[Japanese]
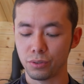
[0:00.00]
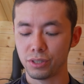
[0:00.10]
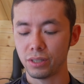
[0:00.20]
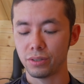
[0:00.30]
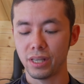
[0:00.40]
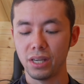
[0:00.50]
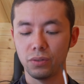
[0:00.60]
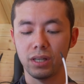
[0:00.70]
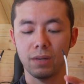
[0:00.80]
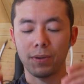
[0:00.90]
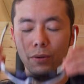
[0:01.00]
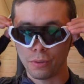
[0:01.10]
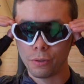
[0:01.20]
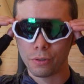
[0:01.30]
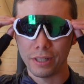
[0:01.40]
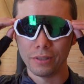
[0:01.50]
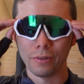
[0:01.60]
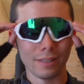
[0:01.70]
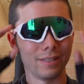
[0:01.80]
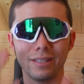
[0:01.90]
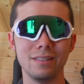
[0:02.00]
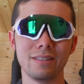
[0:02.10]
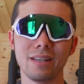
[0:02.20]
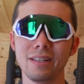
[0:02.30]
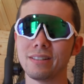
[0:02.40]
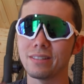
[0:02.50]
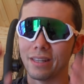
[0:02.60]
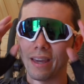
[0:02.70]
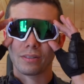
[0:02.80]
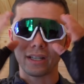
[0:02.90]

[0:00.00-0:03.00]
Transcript: としての性能はやっぱオークリーの方が全然いいですね。